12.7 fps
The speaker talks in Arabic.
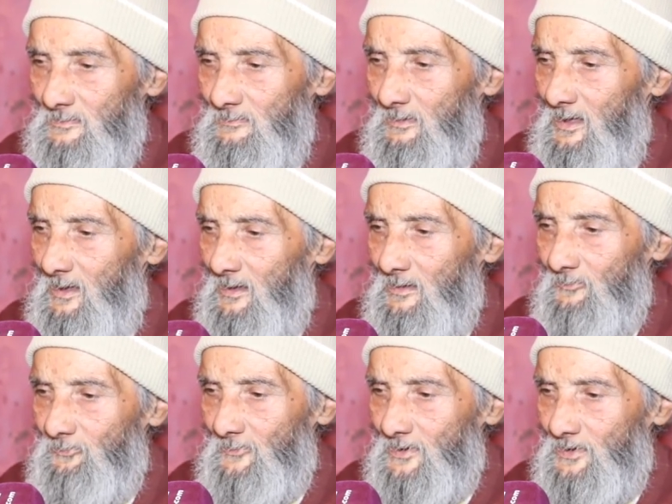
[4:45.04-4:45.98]

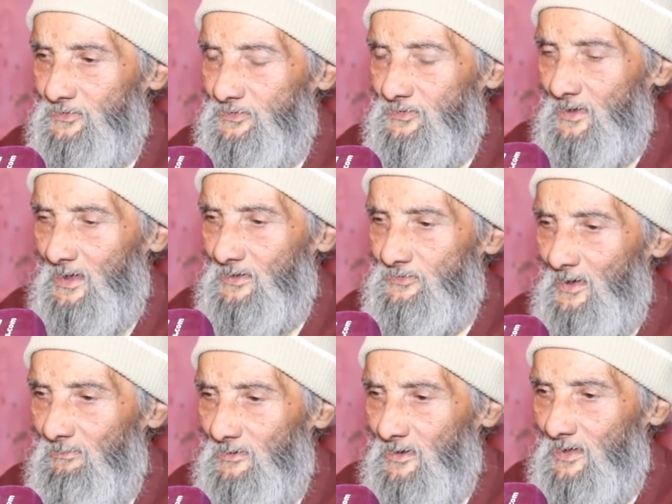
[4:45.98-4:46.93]
ما فرش الشاي
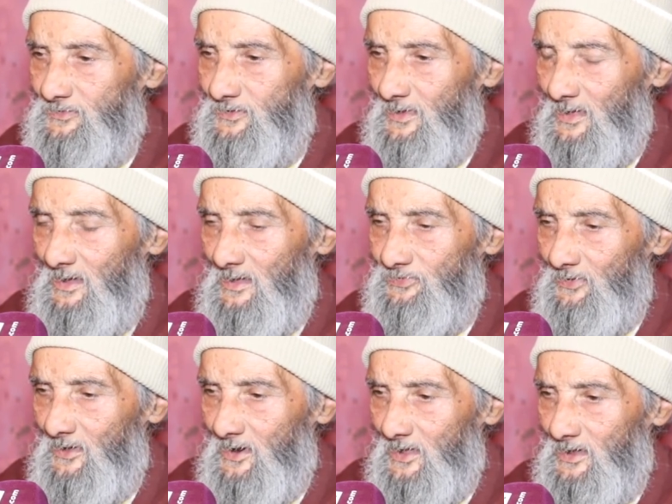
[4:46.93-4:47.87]
جاب الله شي
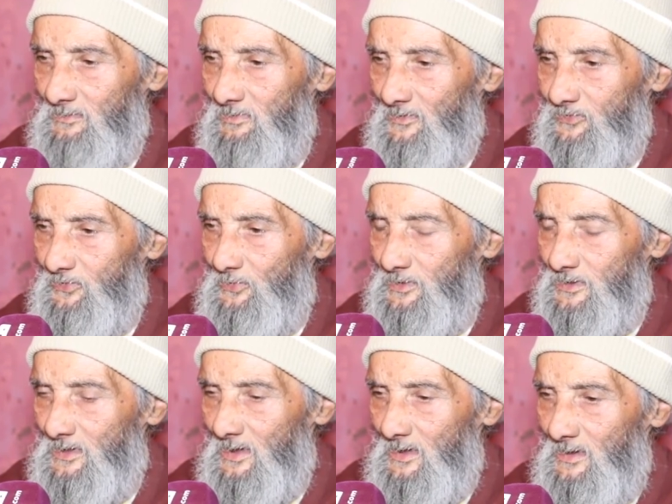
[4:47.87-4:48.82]
تقرقيبه
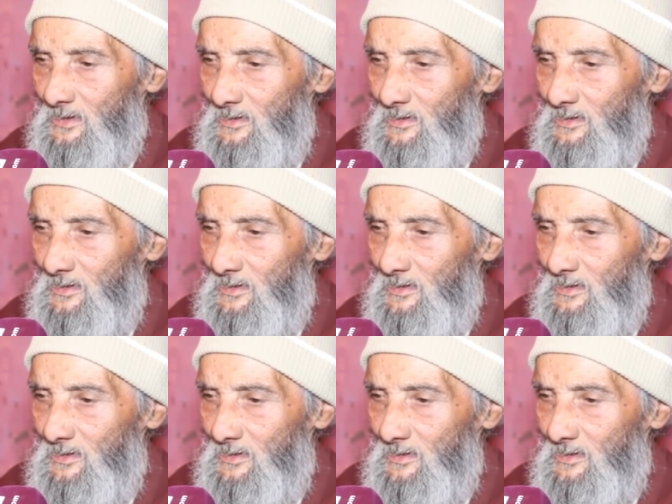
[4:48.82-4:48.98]
سويه